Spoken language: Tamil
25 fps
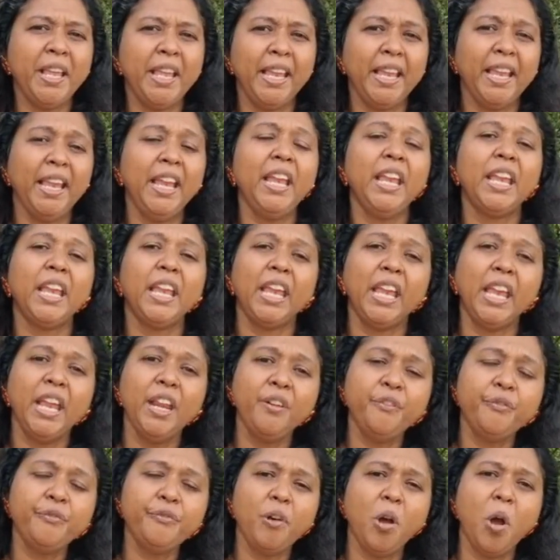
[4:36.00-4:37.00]
ஹி
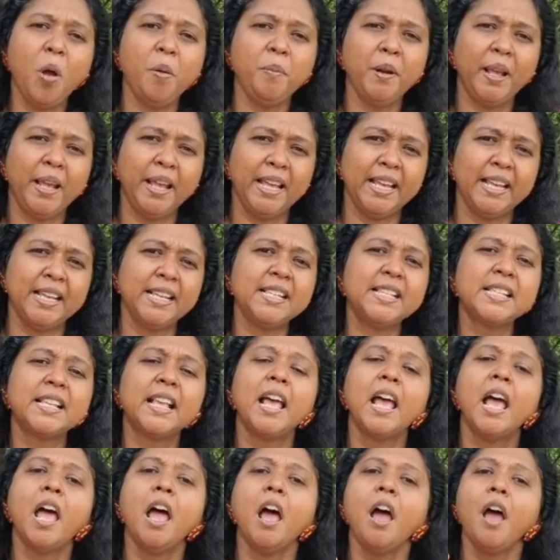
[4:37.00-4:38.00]
இன்ஃபார்ம் ஹிஸ்
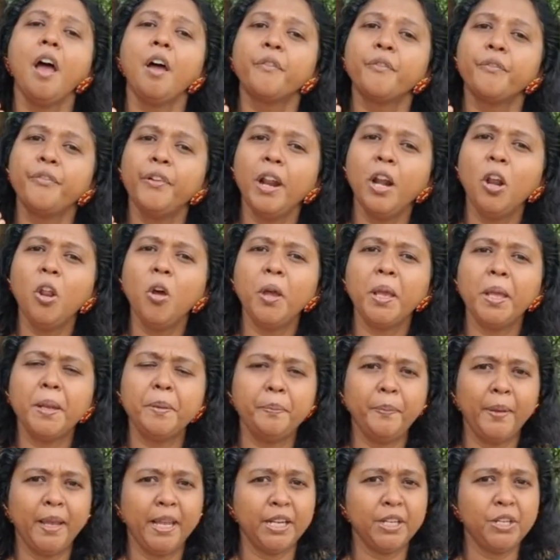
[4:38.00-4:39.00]
ஃபெல்லோ
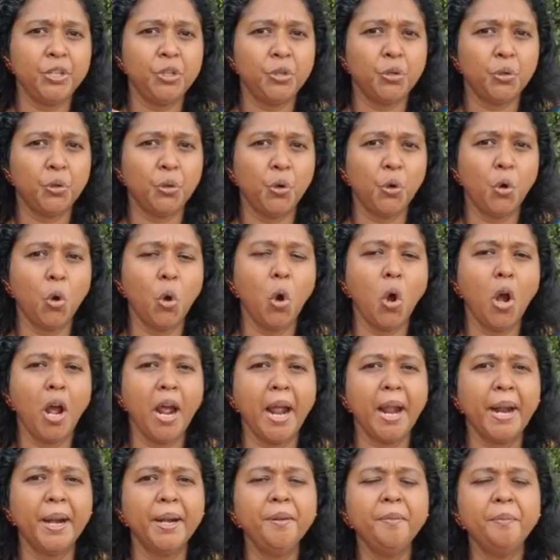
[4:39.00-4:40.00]
இன்மேட் டு கோ
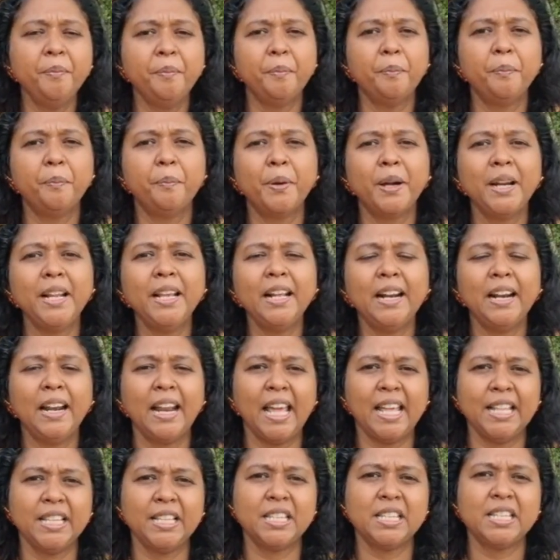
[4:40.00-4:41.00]
அண்ட் பிரிங்
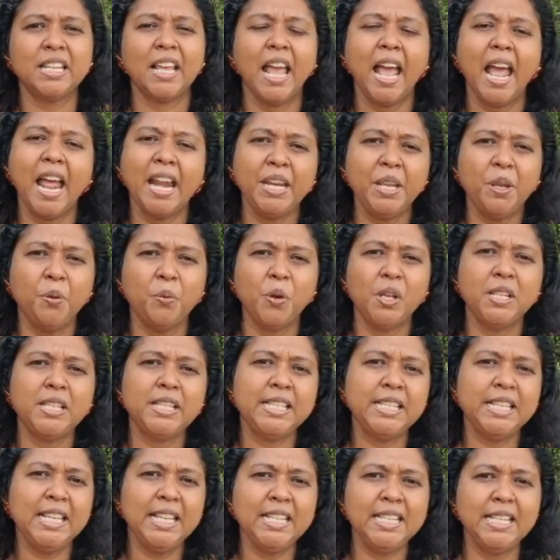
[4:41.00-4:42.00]
லஞ்ச் அண்ட் யூ வாஸ்
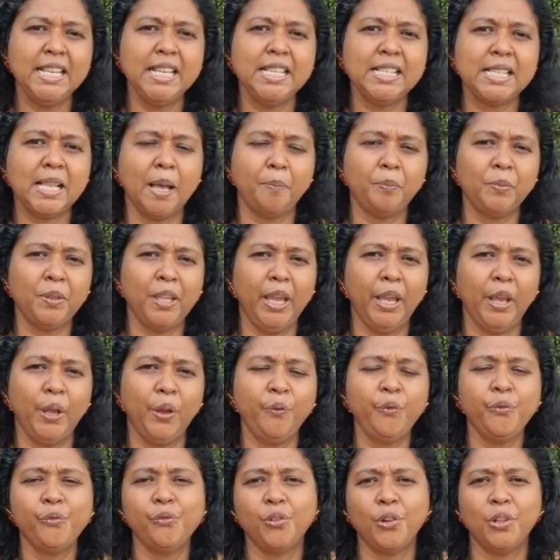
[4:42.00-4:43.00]
டீச்சிங் சம்திங்
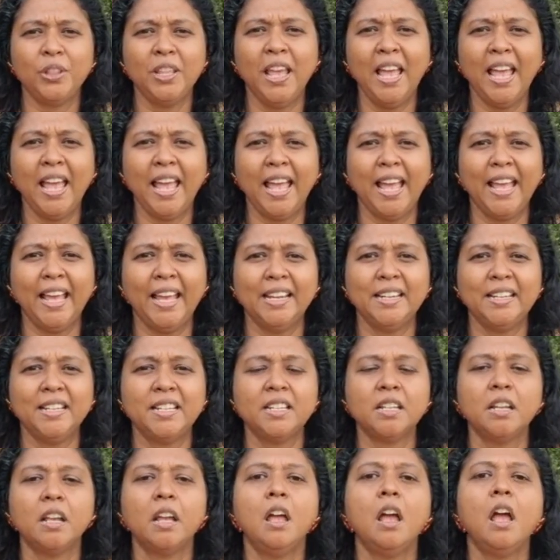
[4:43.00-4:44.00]
ஃபார் த
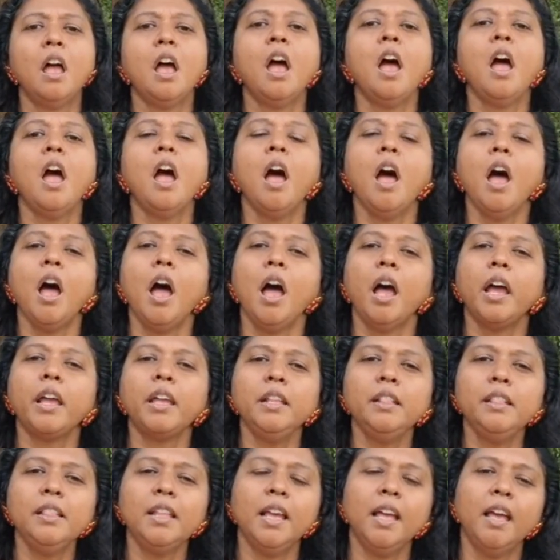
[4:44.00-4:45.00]
ஆண்ட்
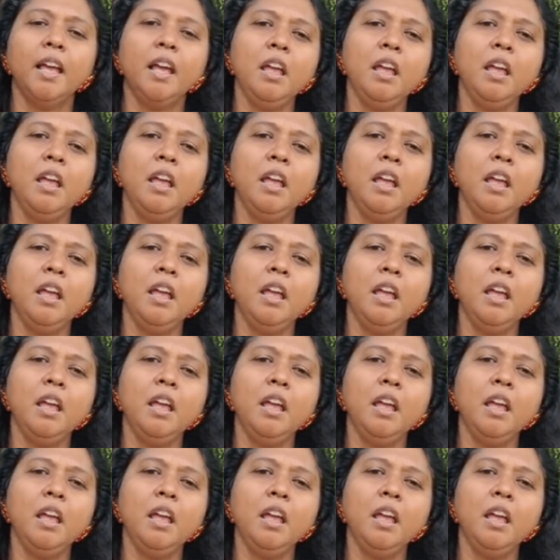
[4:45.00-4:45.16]
இந்த